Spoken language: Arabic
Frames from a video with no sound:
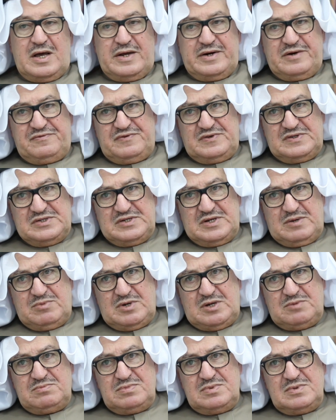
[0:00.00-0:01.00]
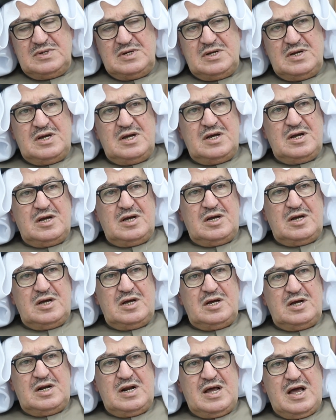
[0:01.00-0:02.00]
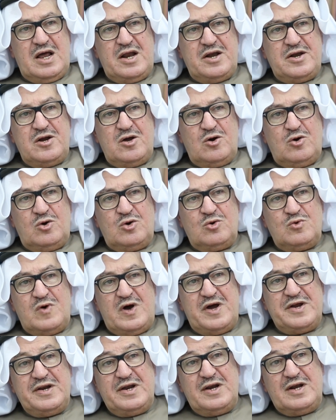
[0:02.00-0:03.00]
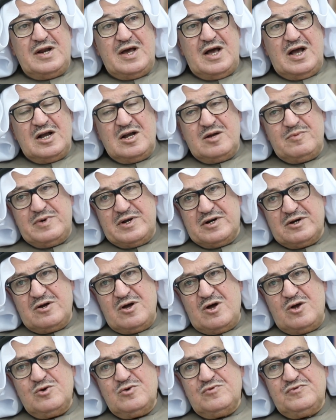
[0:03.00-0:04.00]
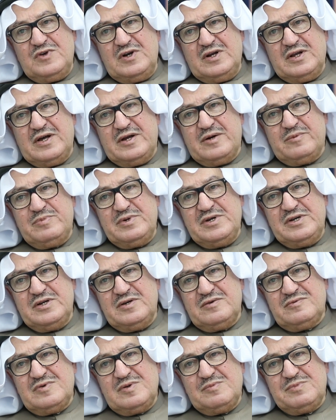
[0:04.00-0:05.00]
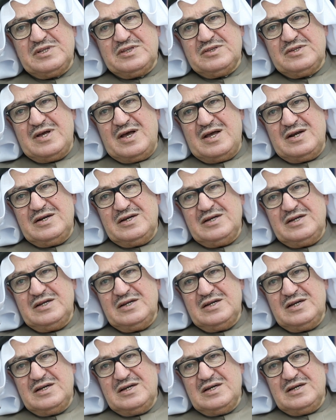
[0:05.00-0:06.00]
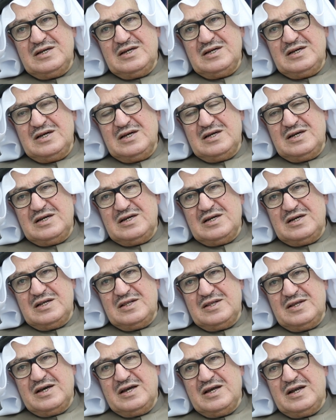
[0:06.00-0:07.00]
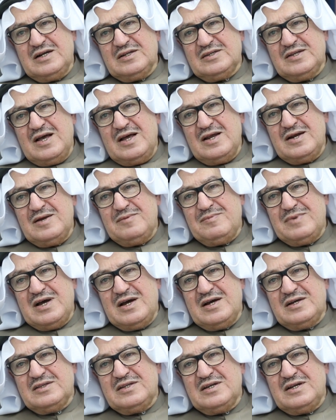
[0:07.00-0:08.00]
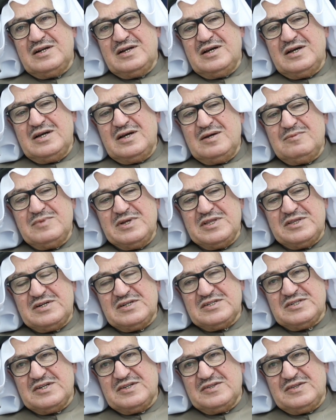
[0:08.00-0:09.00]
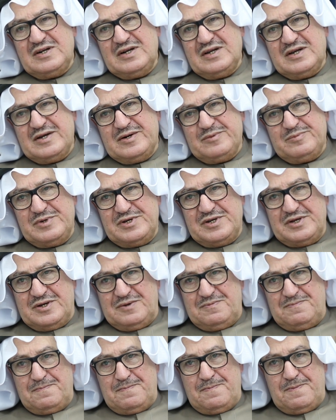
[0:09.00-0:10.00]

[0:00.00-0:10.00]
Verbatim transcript: أعرف السبب آه لأن أخواني اللي أكبر كانوا في الغربية فبالتالي آه دخلت أنا بعد إلى مدرسة الغربية